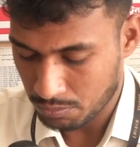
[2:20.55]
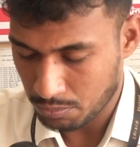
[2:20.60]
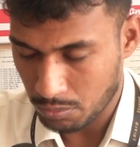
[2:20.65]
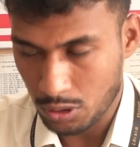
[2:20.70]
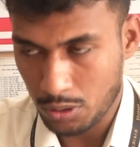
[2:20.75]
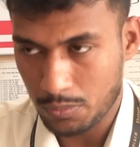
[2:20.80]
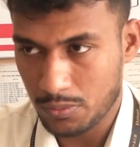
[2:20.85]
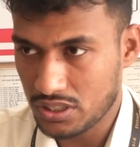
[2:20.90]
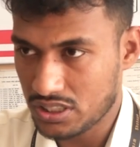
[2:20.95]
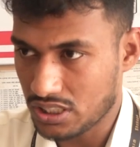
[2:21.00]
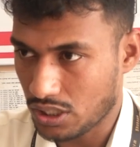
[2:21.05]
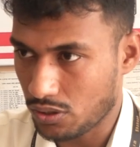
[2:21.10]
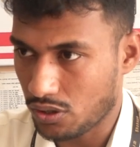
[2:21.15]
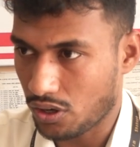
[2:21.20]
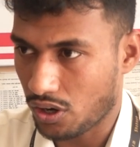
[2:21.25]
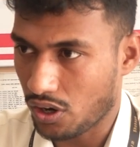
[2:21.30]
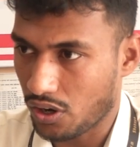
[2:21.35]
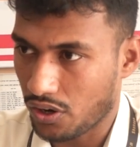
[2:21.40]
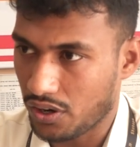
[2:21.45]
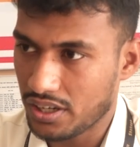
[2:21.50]
পুরোপুরি চালু
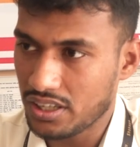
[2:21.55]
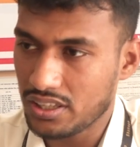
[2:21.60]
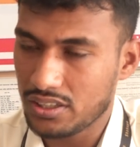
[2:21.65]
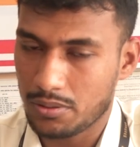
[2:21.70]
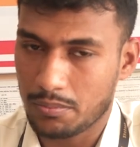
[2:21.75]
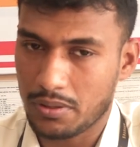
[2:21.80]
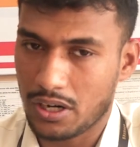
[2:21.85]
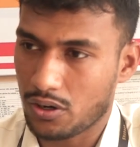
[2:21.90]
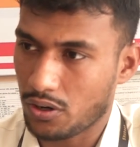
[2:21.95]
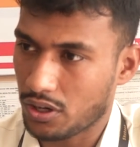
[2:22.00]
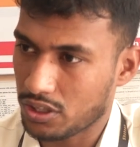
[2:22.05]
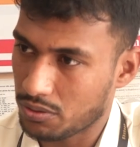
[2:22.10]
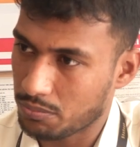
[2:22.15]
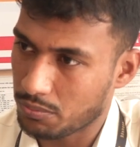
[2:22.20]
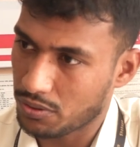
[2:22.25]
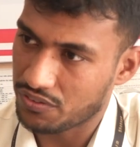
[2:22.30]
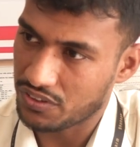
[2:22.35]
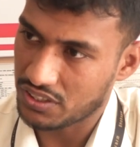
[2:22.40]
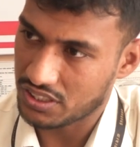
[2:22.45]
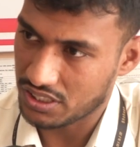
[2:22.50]
করা হয়নি তবে আর কয়েকদিন
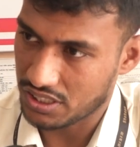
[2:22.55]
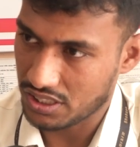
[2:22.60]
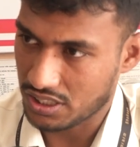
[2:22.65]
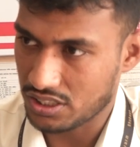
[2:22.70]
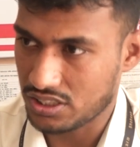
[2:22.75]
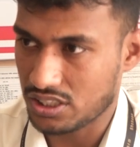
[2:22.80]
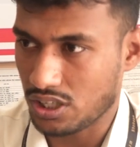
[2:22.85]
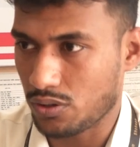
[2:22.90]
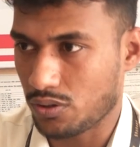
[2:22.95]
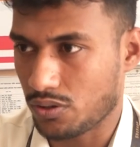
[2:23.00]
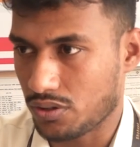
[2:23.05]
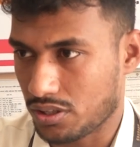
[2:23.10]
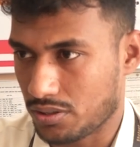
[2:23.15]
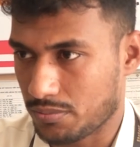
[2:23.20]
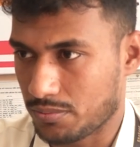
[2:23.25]
পর ফিফটি টিকিট চালু করে